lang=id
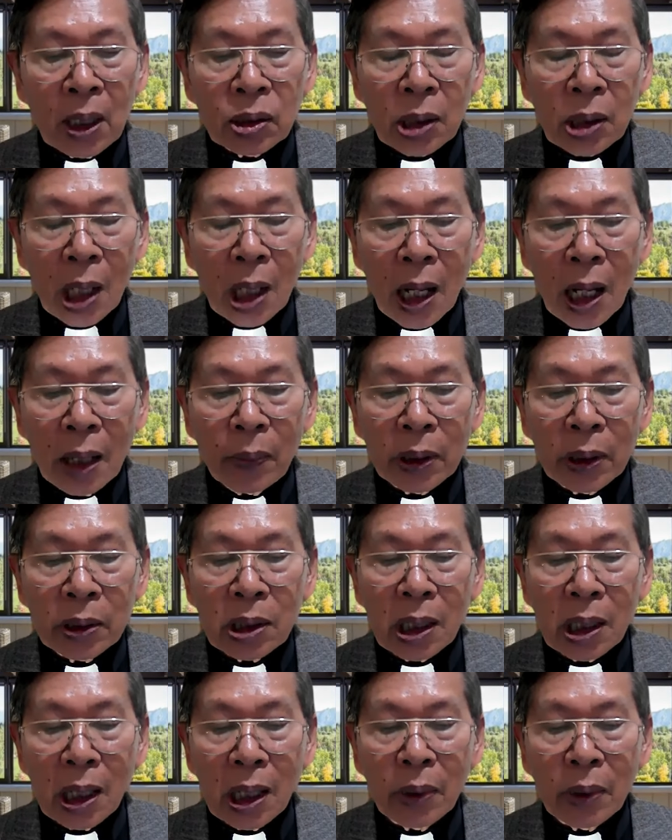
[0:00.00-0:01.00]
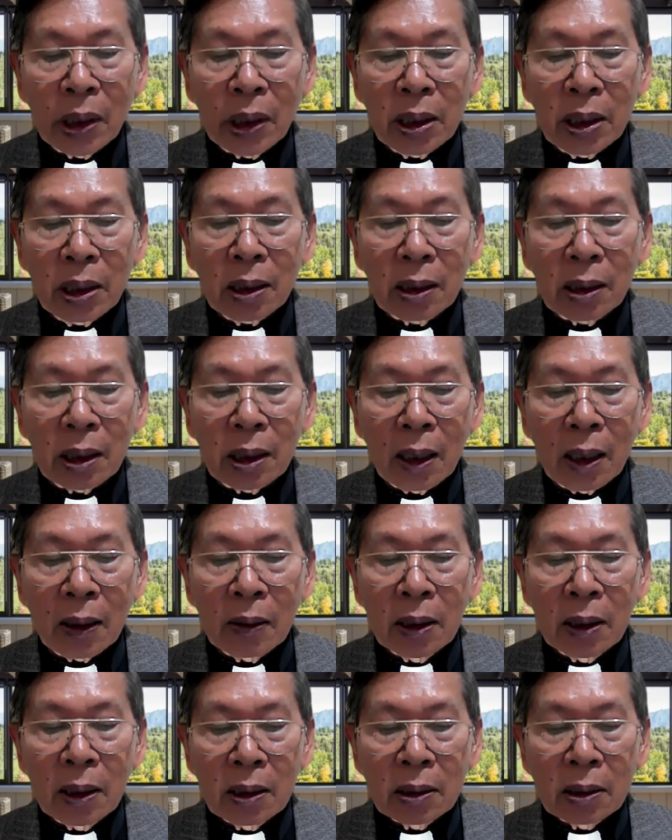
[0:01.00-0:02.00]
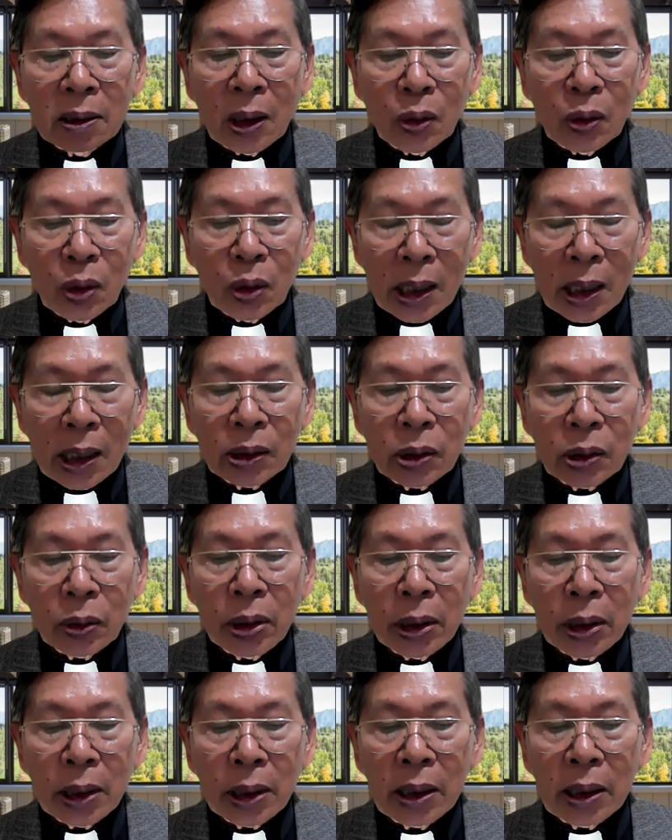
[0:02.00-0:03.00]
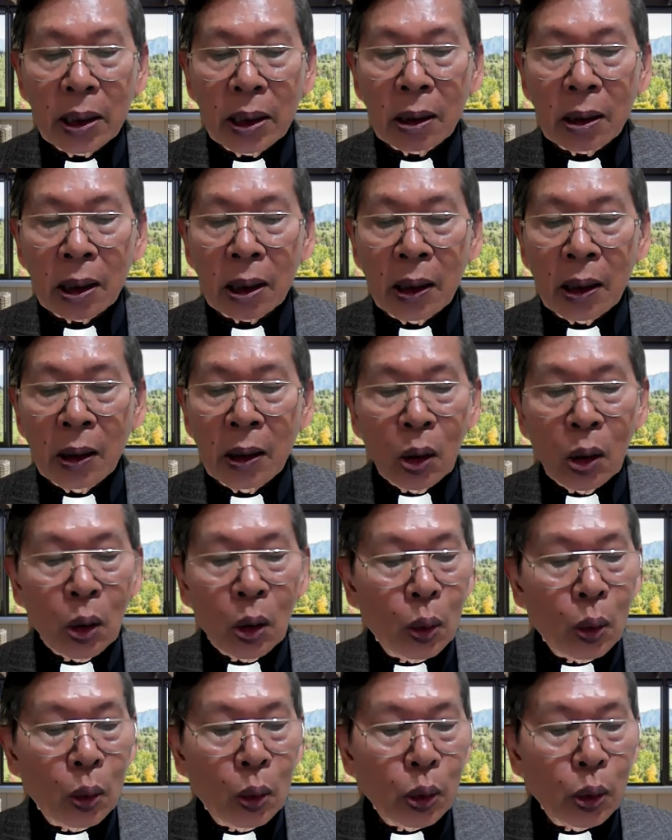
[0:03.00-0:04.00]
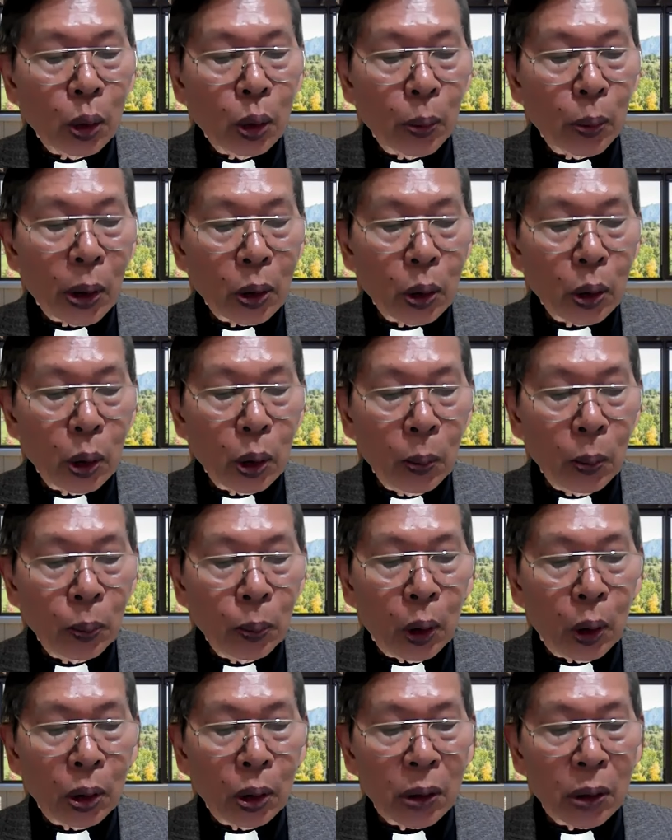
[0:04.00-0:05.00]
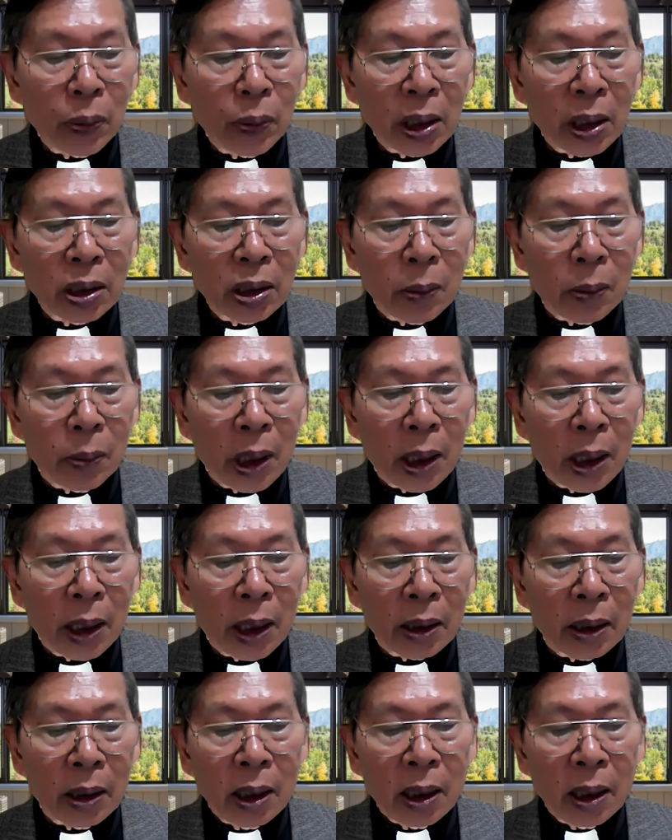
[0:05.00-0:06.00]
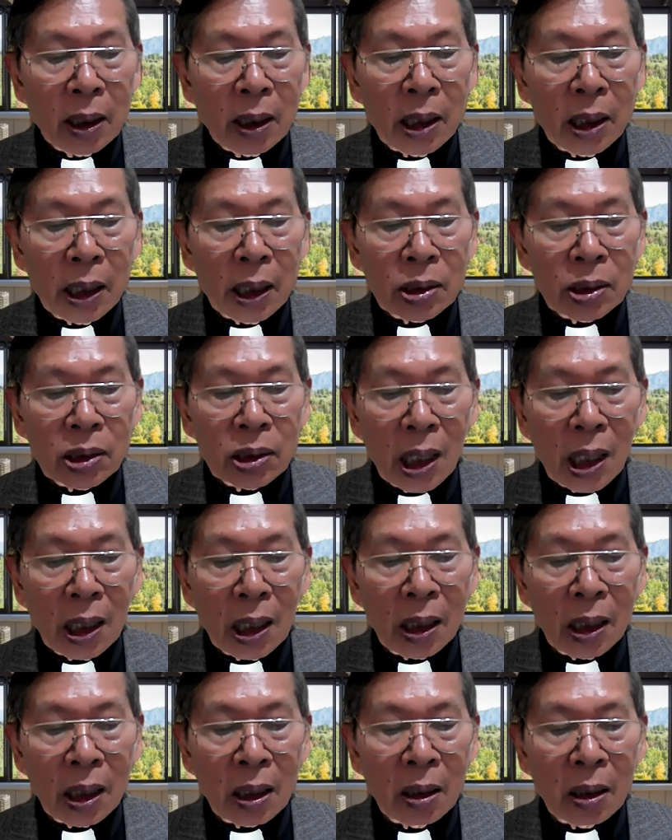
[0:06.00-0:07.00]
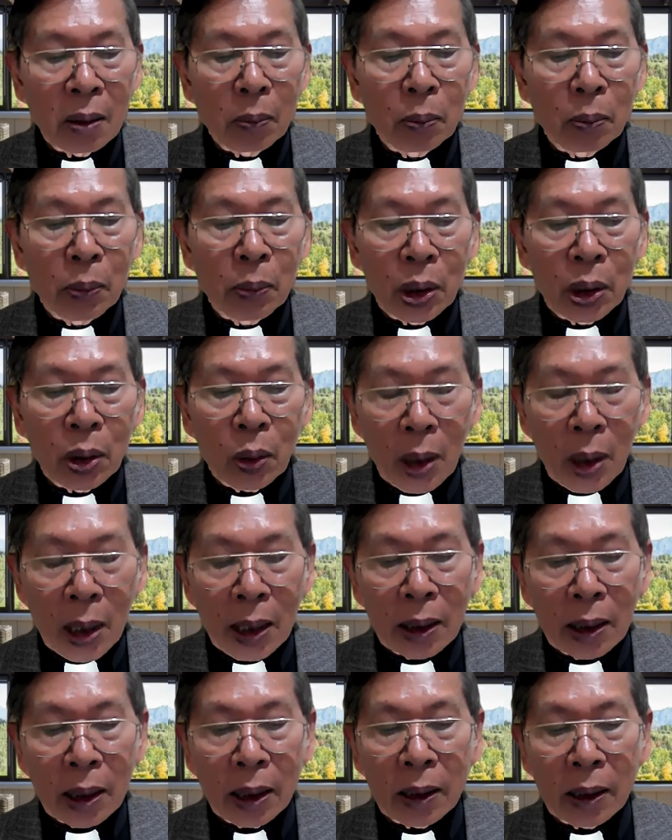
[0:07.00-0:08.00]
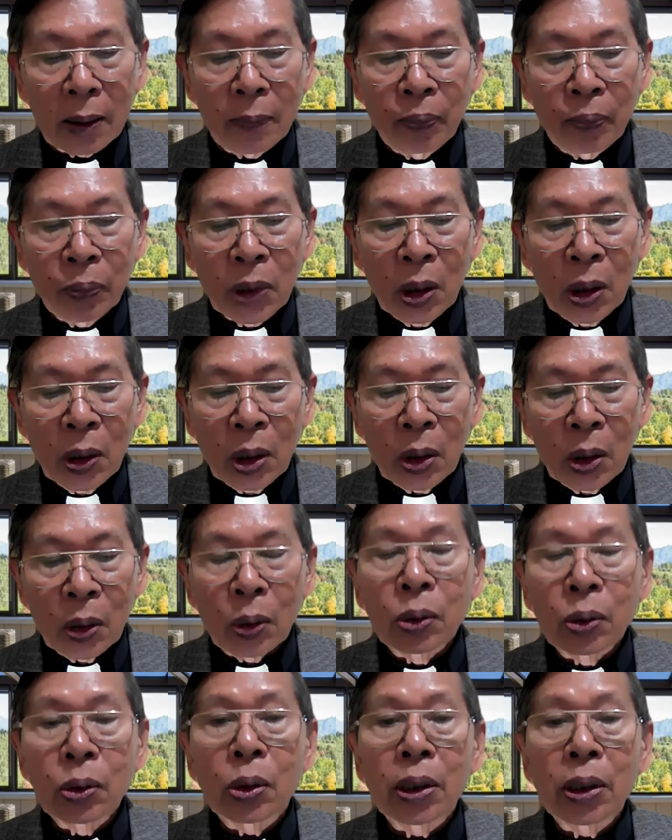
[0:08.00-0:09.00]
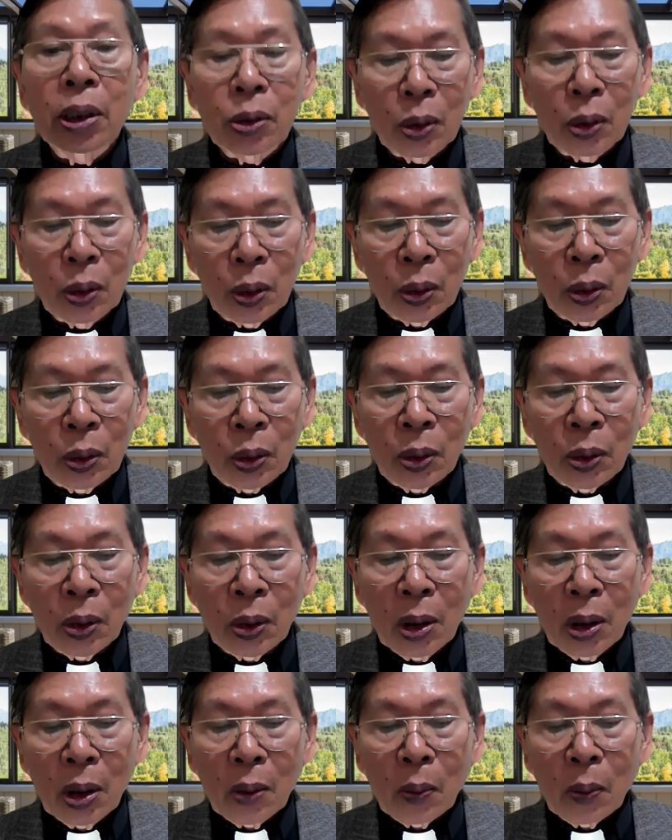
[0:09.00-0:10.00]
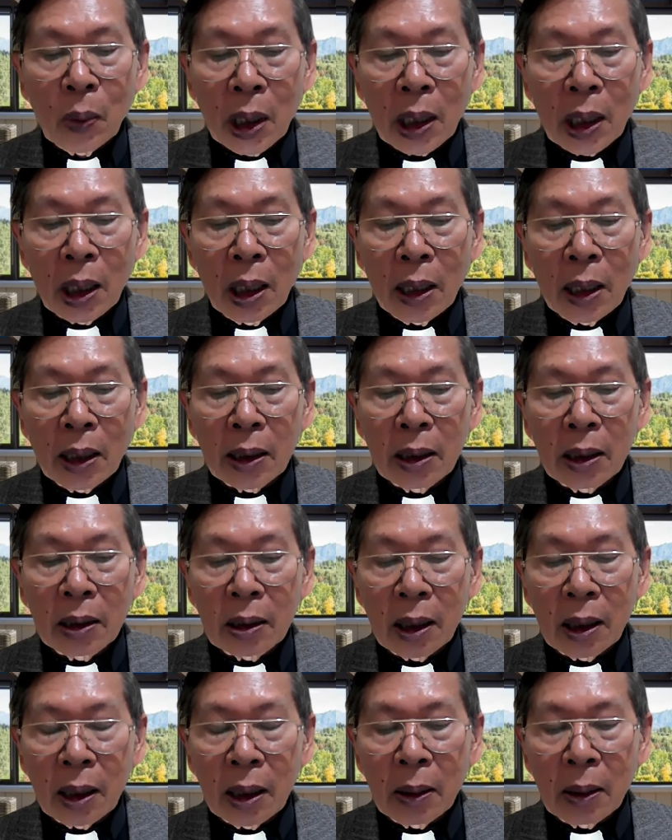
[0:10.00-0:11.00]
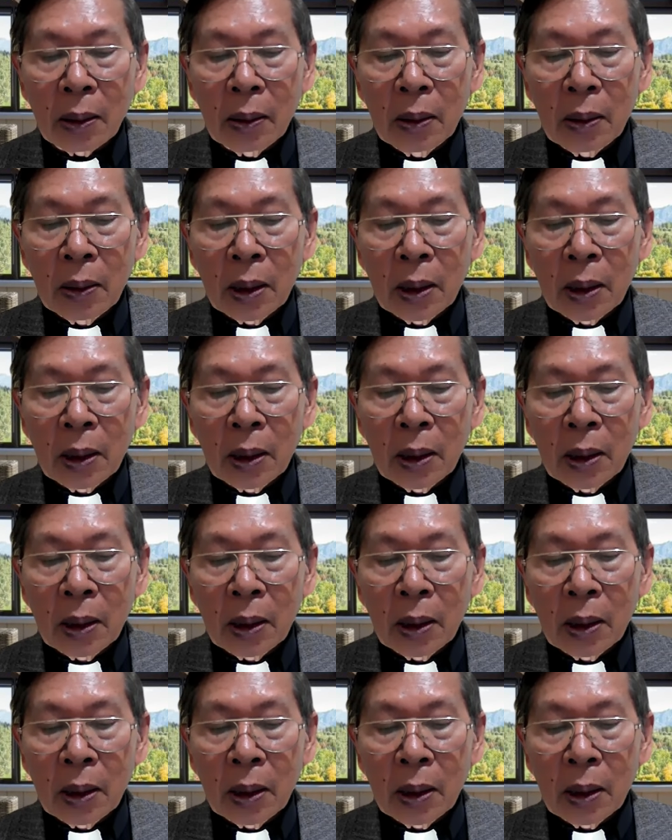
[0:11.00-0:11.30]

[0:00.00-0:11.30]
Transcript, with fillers: sahabat-sahabat kita, saudara-saudara kita, untuk berkumpul sebagai jemaat dan saling mendoakan. Untuk itu, marilah kita